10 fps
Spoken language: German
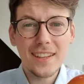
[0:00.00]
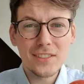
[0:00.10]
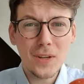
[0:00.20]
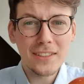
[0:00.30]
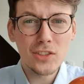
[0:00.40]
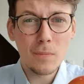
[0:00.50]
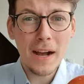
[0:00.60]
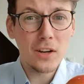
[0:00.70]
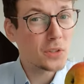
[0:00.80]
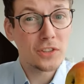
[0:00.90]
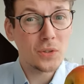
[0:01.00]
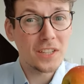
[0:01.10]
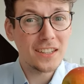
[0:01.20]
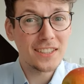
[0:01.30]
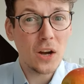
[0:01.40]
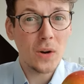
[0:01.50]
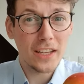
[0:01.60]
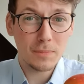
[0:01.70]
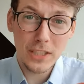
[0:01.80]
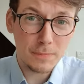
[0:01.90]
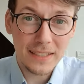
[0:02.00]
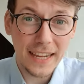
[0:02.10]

Ist also ganz normal und gesundheitlich auch erstmal nicht